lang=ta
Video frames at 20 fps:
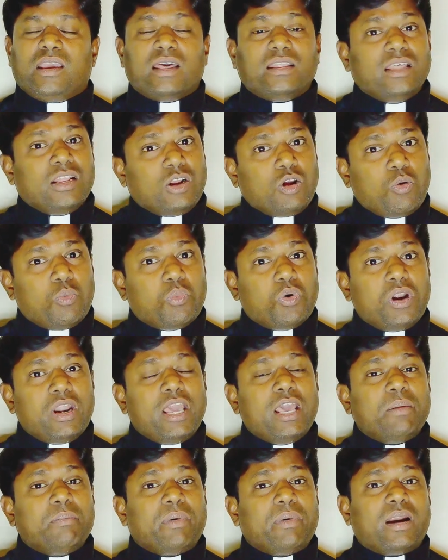எதற்கும்
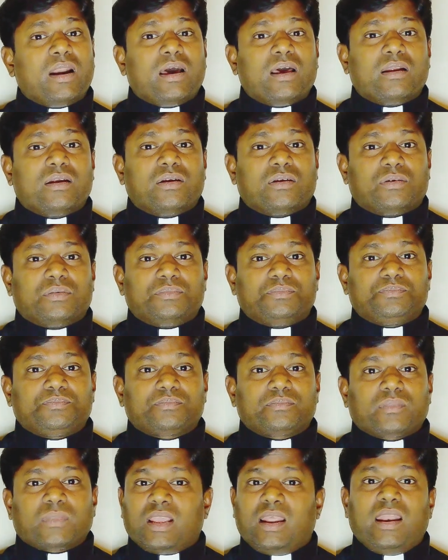முன்னேற்பாடாக இருக்கணும்
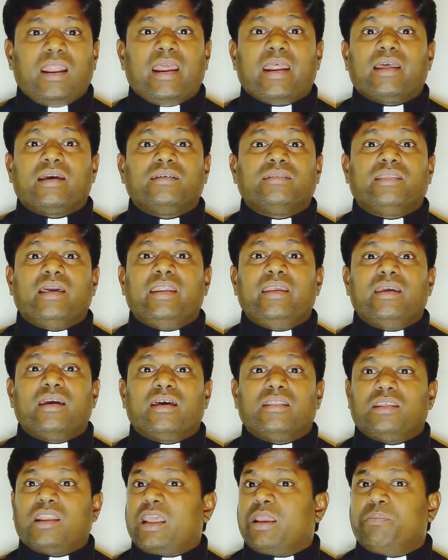இல்லை எனக்கு
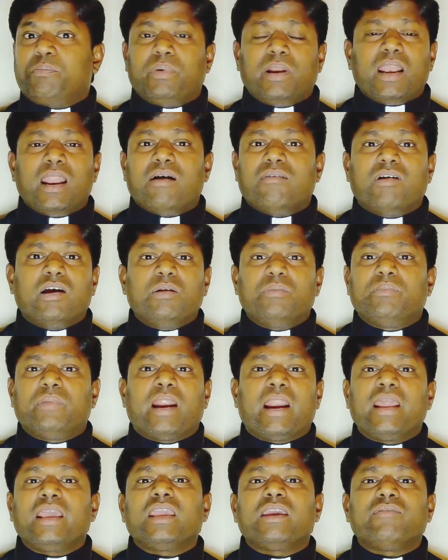தெரியாது நான் இப்படிலாம் வரும்
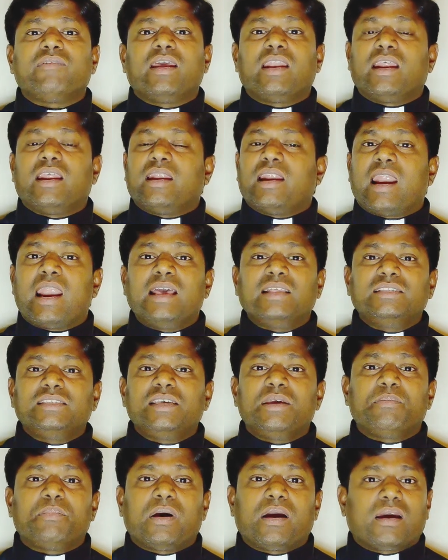நினைக்கவே இல்லை
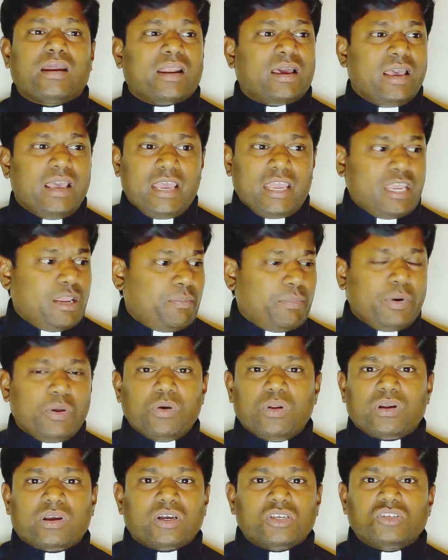நினச்சே பார்க்கல இப்படி
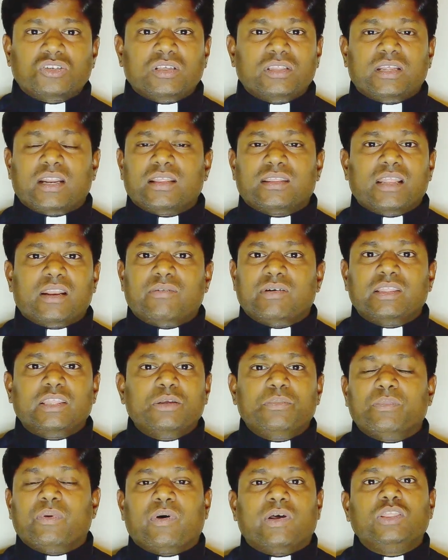ஒரு கஷ்டம் அந்த இடத்துல
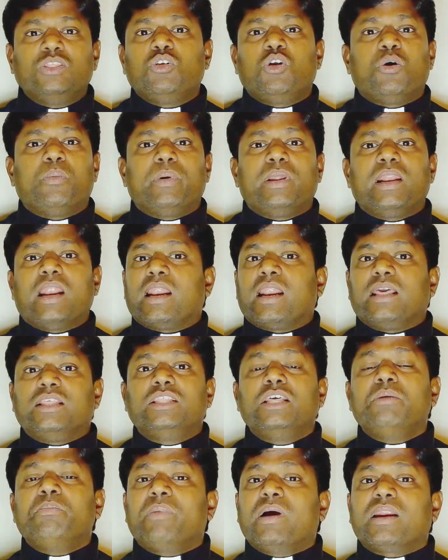வந்து வந்துடும் அப்படின்னு நான்
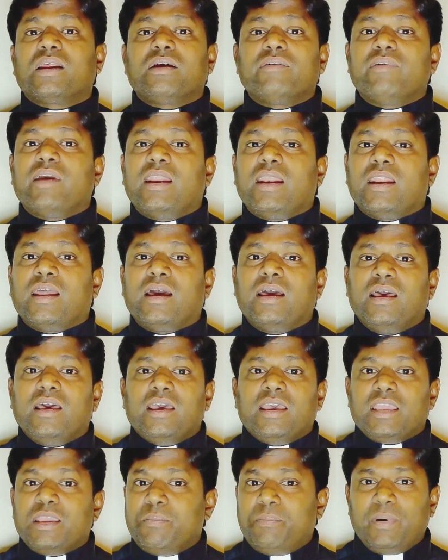எதிர்பார்க்கவே இல்லை
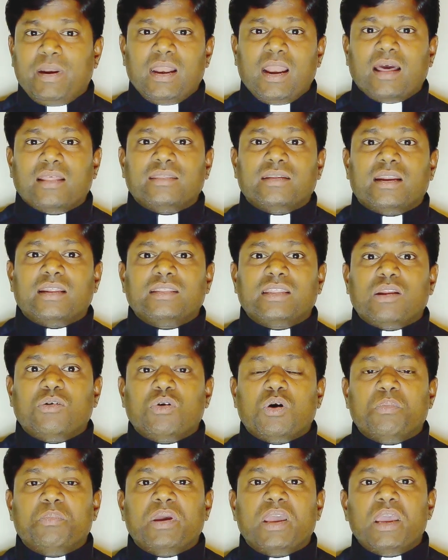இப்படிலாம் அந்த இடத்துல
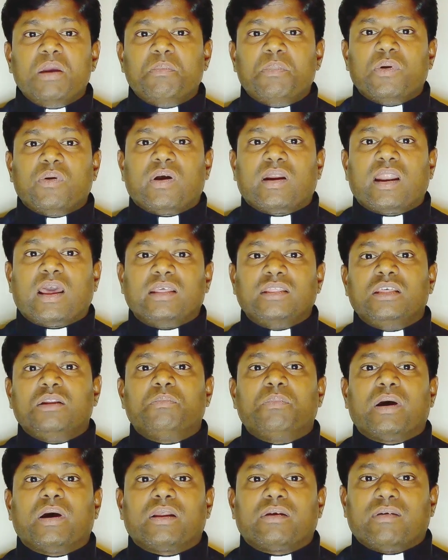உங்கள் பிஹேவ் பண்ணுவான் நான்
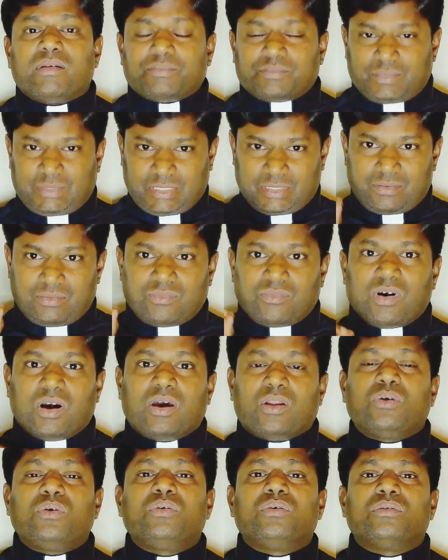எதிர்பார்க்க
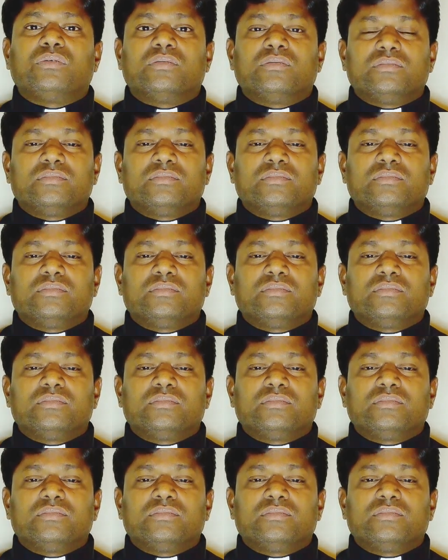வரும்